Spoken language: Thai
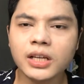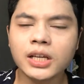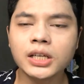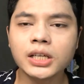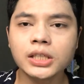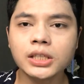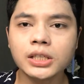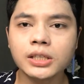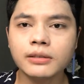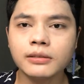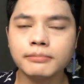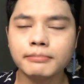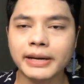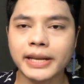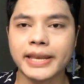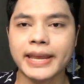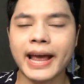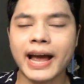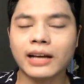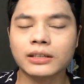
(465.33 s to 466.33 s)
คือ
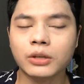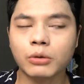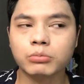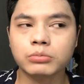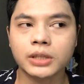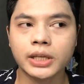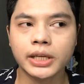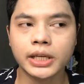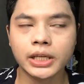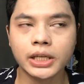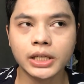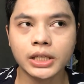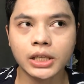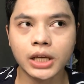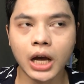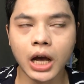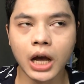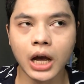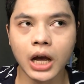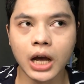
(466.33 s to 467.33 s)
มันยากตรงที่
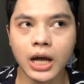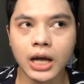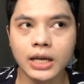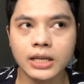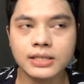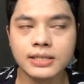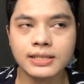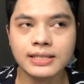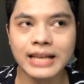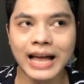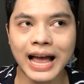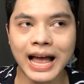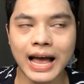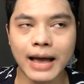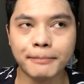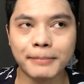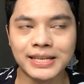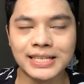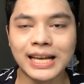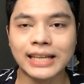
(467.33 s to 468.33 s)
สา
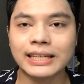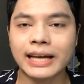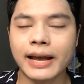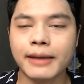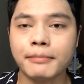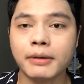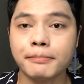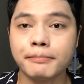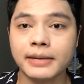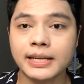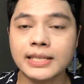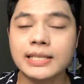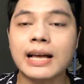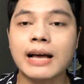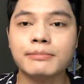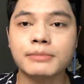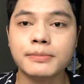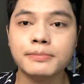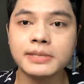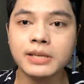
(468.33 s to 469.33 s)
ภาษาไทยมันมี
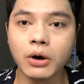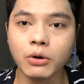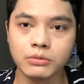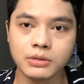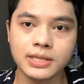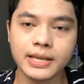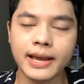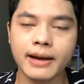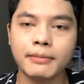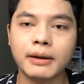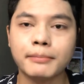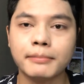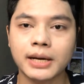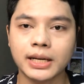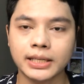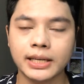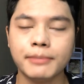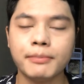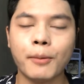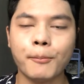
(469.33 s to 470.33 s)
32 เสียงมันเหมื
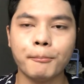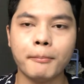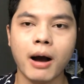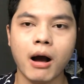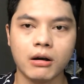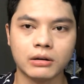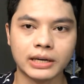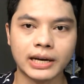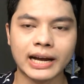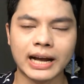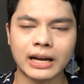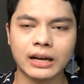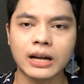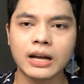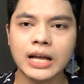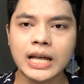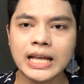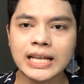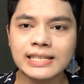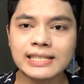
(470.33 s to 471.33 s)
อนที่ผมบอกนะครับ
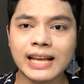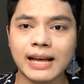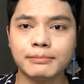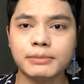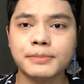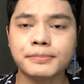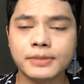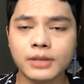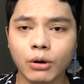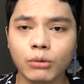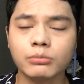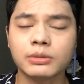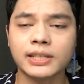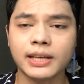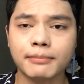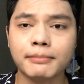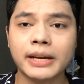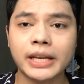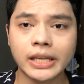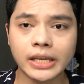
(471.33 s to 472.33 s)
32
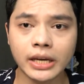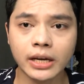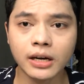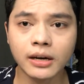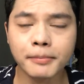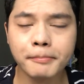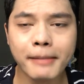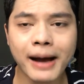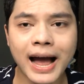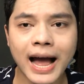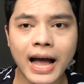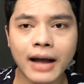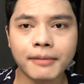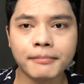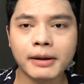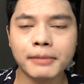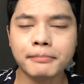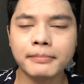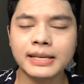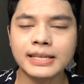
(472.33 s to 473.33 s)
เสียงมันเยอะมาก
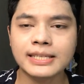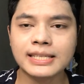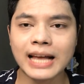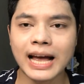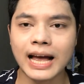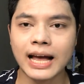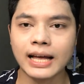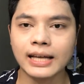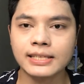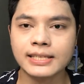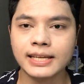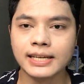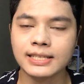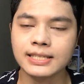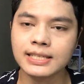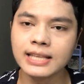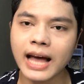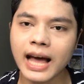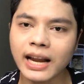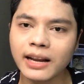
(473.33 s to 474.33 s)
มันมีสะเสียง
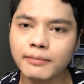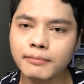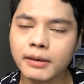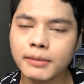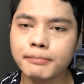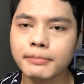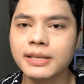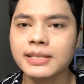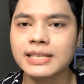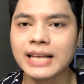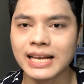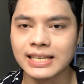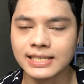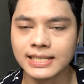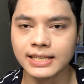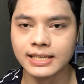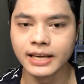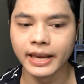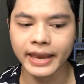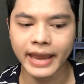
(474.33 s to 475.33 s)
สั้นมันมีสะ
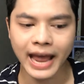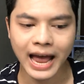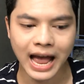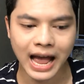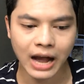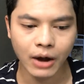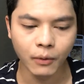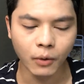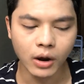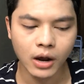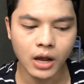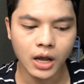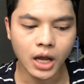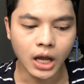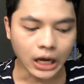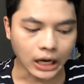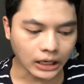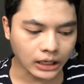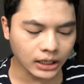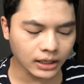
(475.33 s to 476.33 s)
เสียงยาว
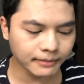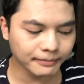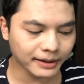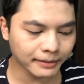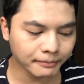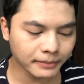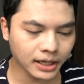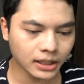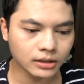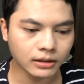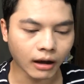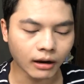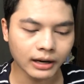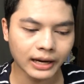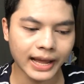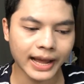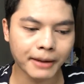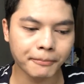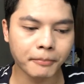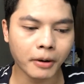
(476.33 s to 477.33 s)
คือมันเหมือนตอน
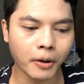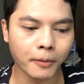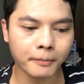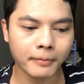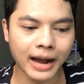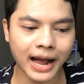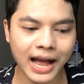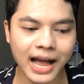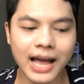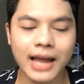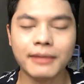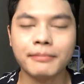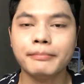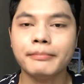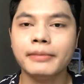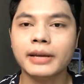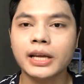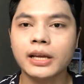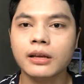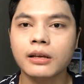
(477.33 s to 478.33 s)
แรกผมอ่าน
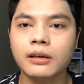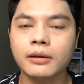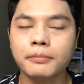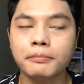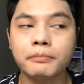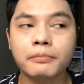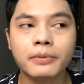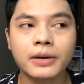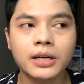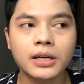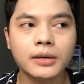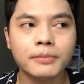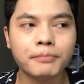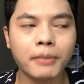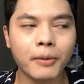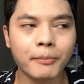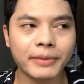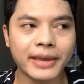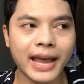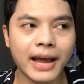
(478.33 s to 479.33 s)
ไม่คือ
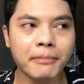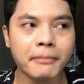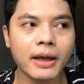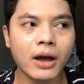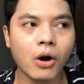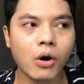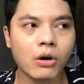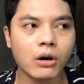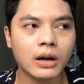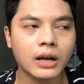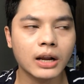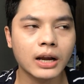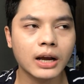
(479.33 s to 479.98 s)
ผมแยกไม่ออก